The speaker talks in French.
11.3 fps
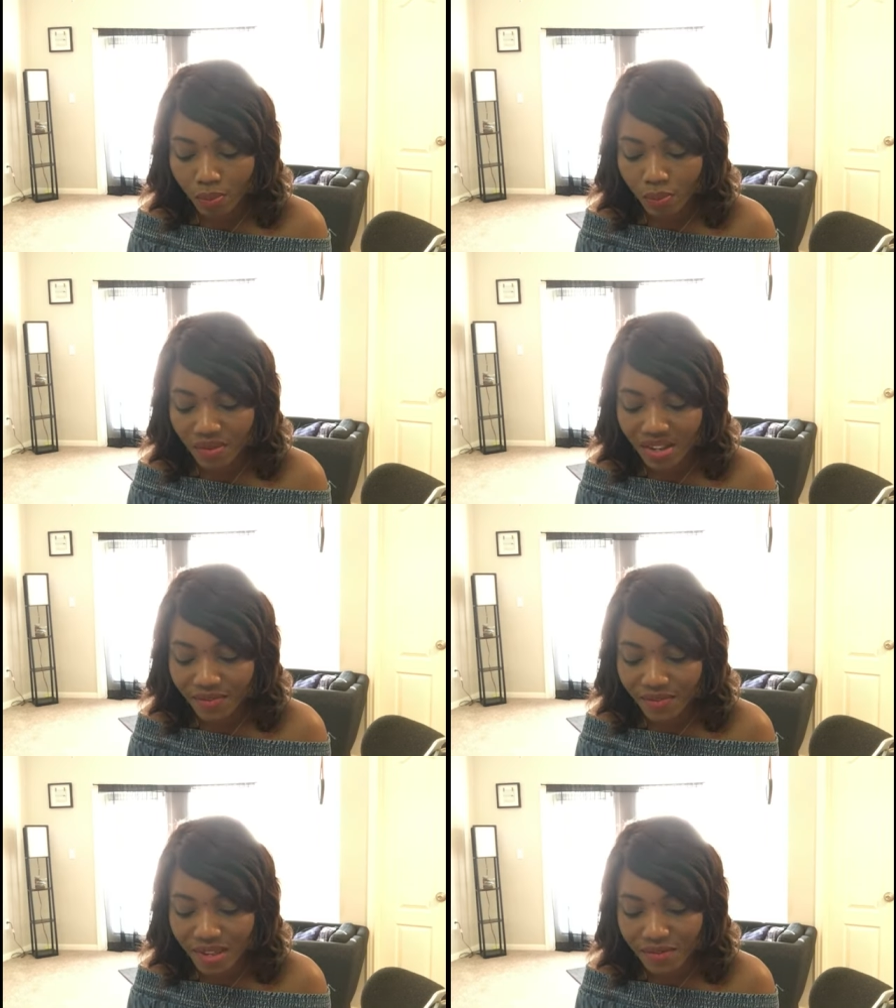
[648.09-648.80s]

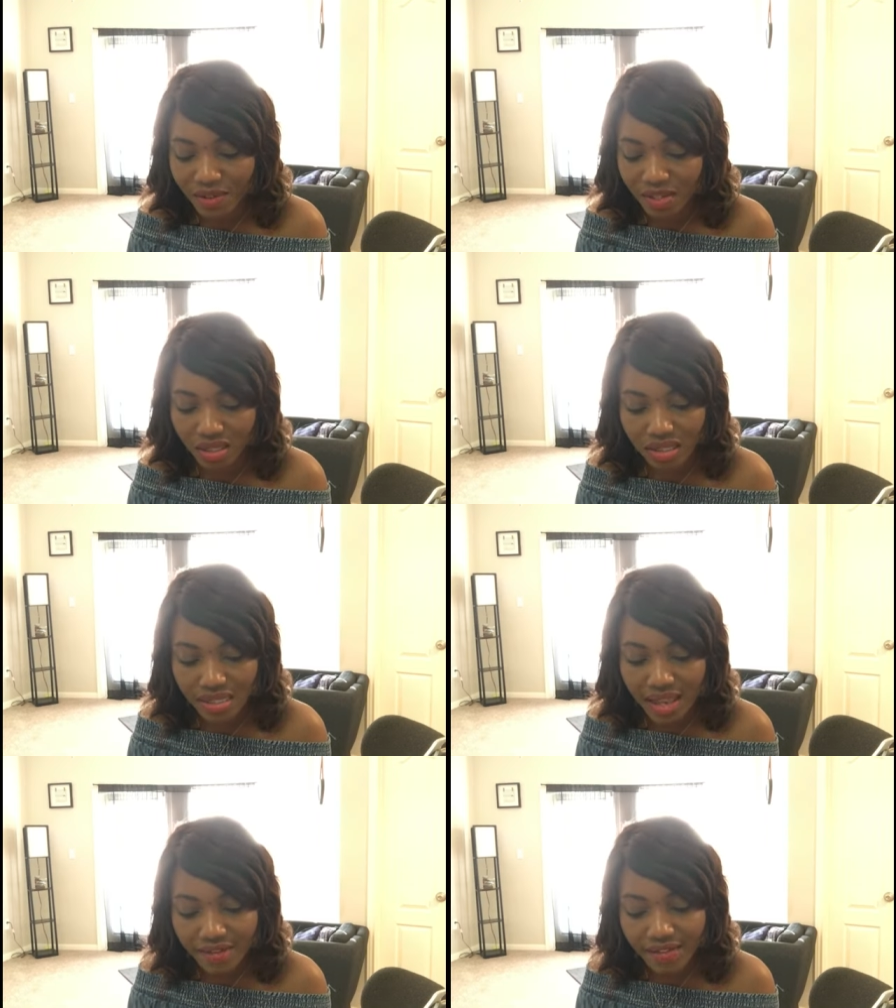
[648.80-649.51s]
pouvoir faire votre
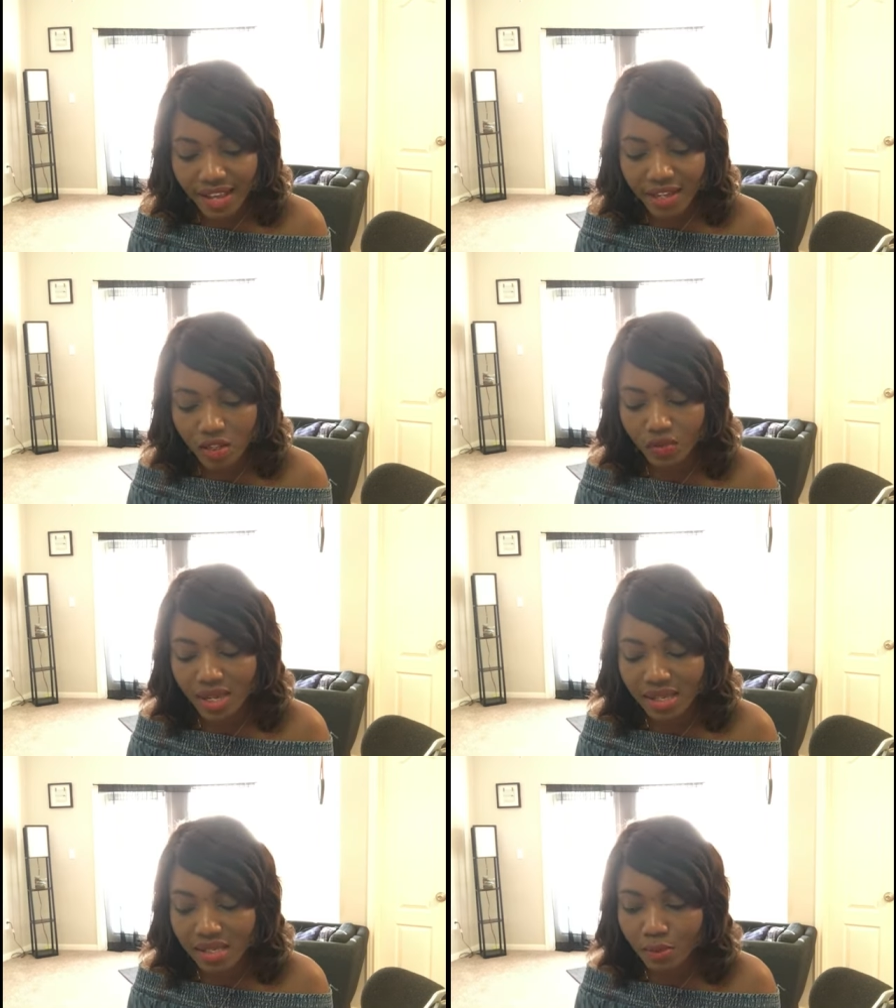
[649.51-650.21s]
travail, je
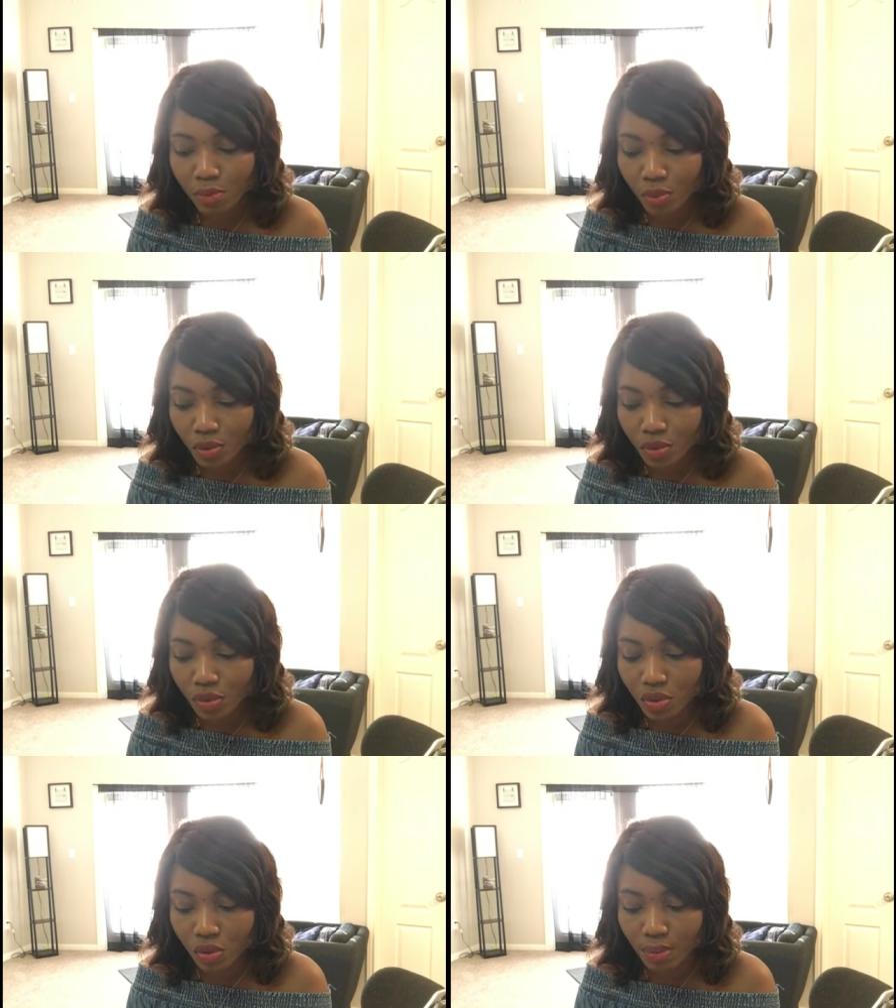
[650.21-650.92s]
vois ici
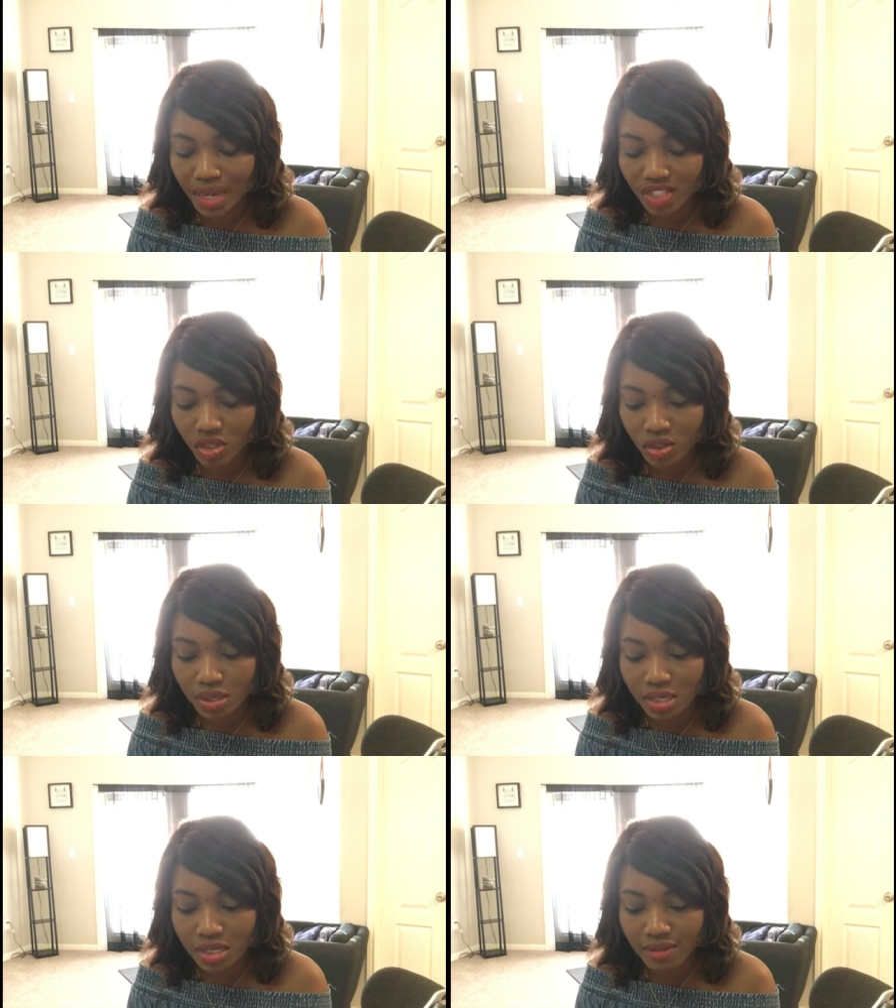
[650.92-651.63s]
plus de
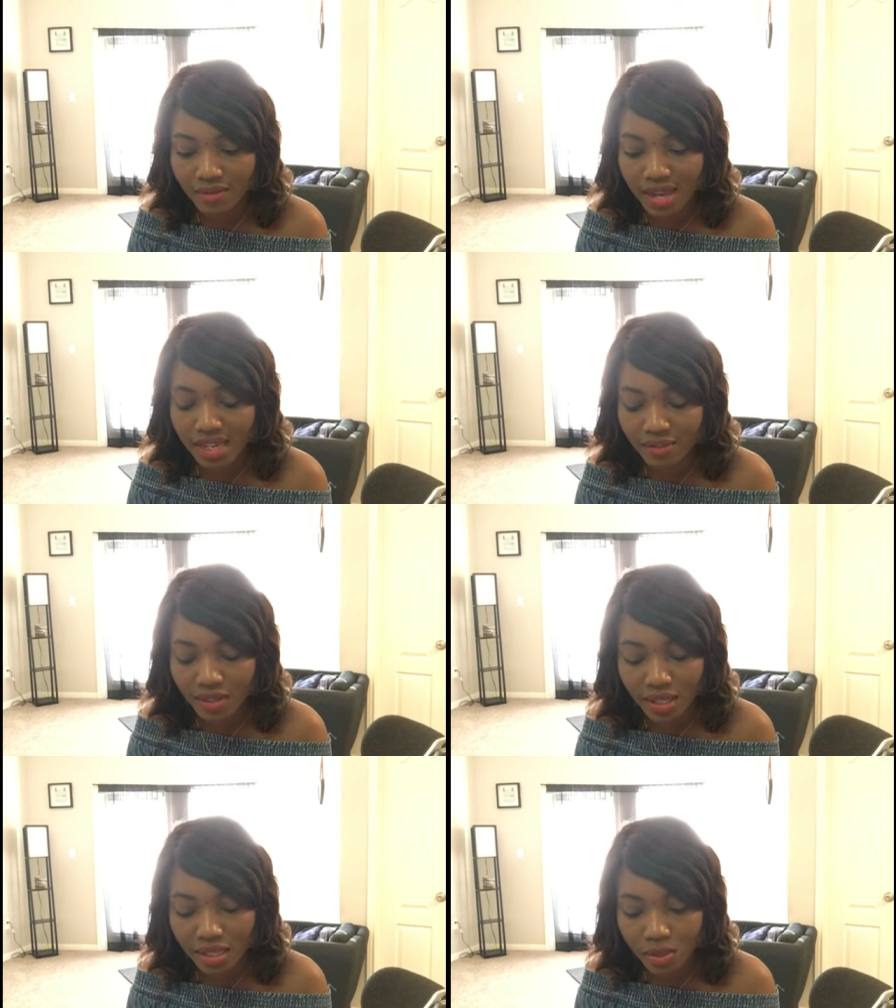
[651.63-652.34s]
marchandises qui vont
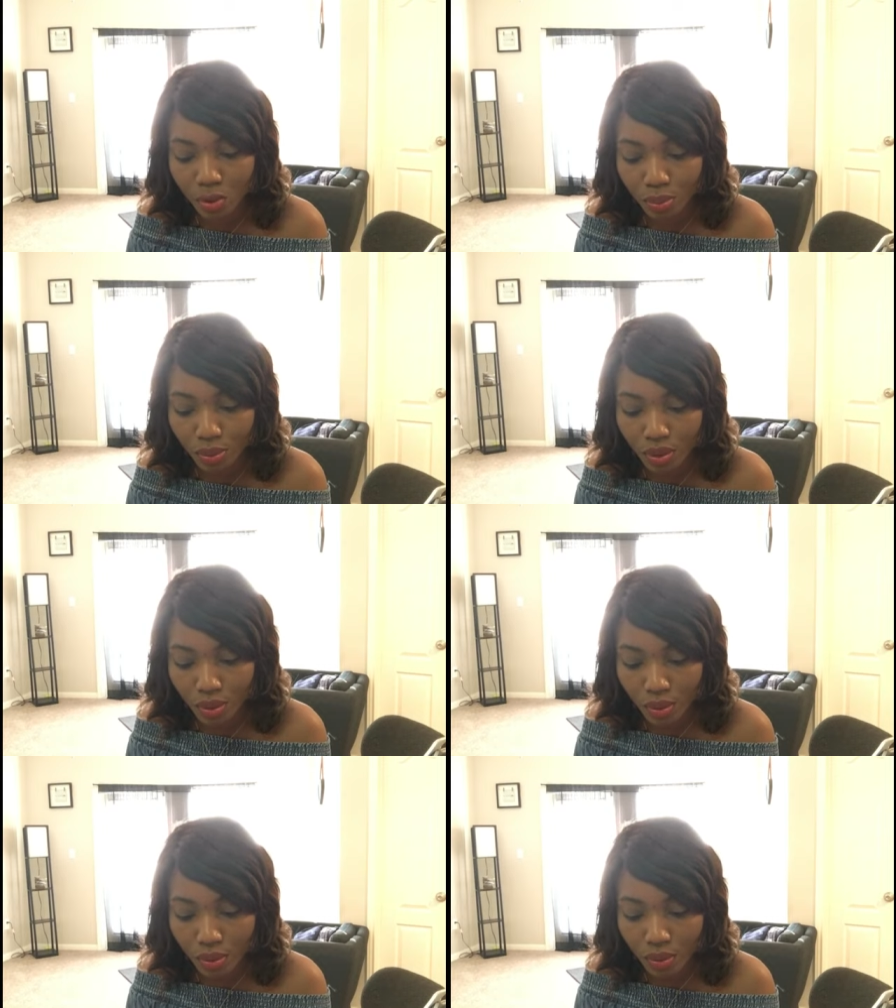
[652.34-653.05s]
arriver dans les
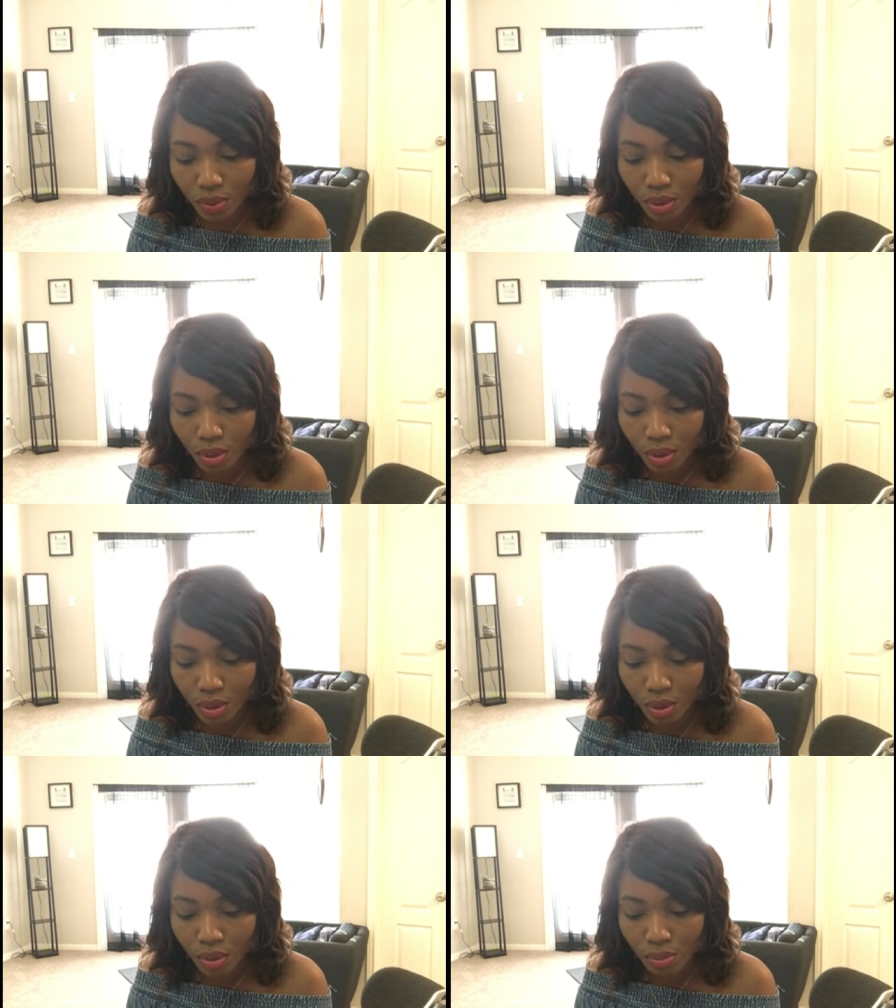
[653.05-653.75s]
hôpitaux,
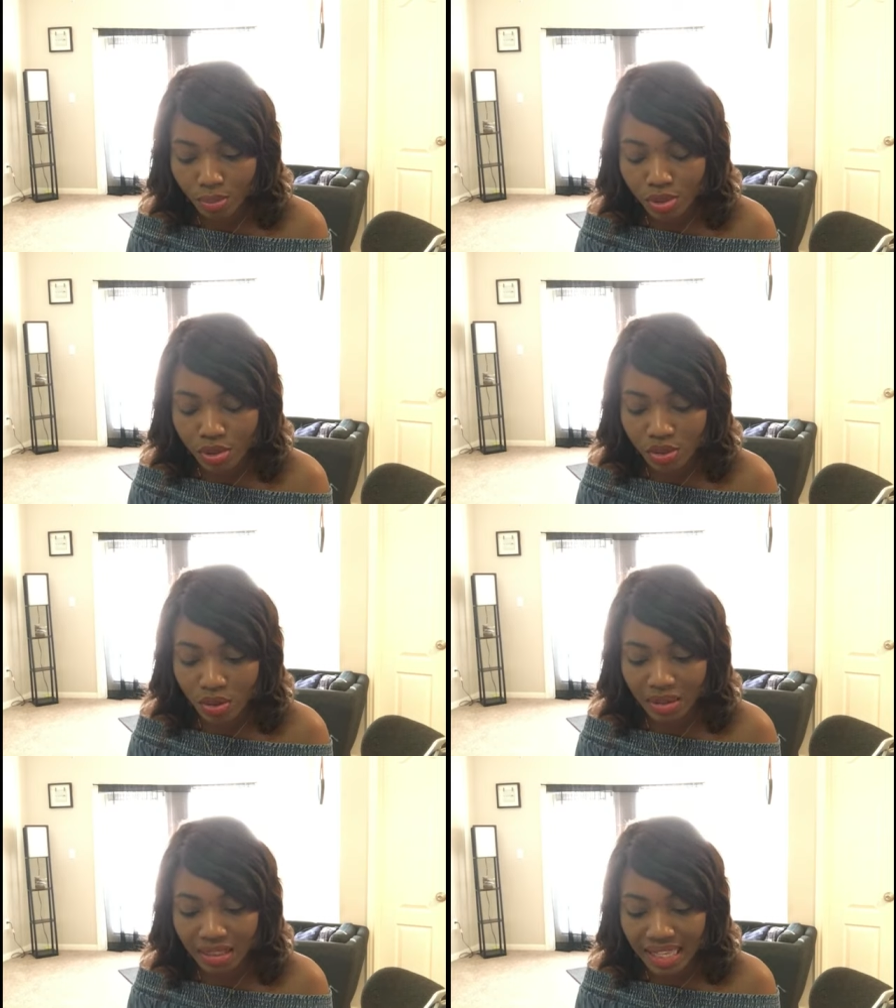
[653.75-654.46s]
plus
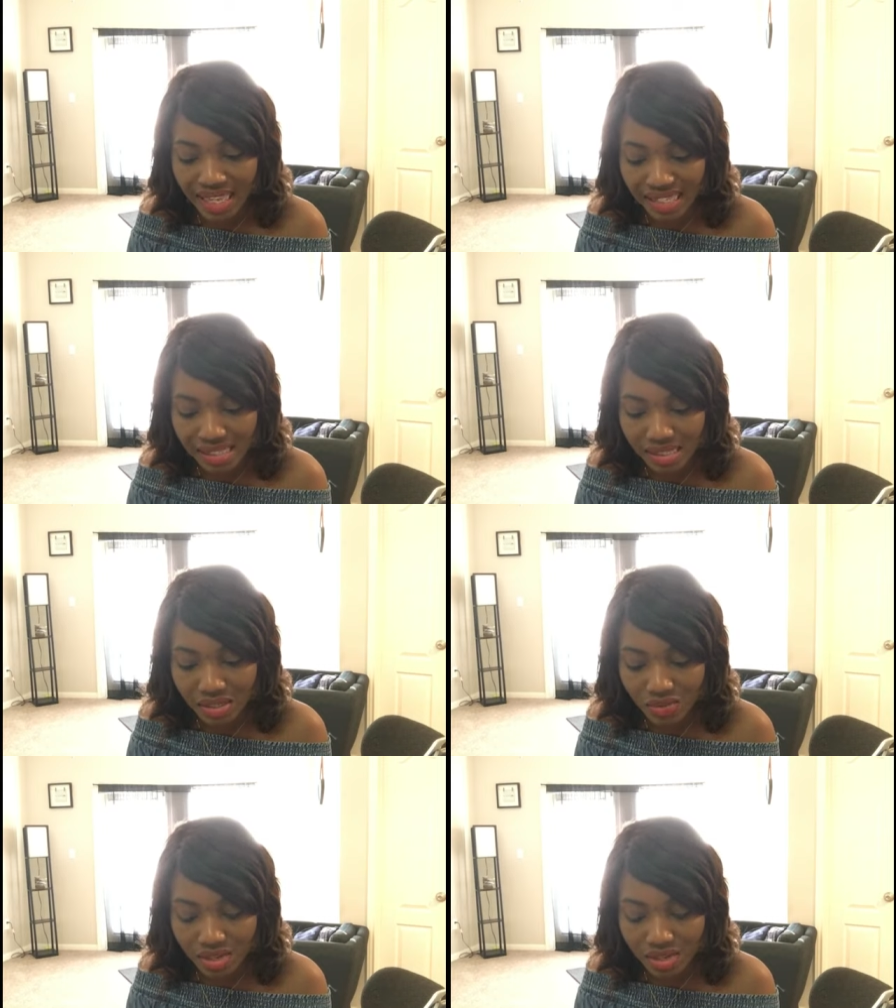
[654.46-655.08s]
de tests.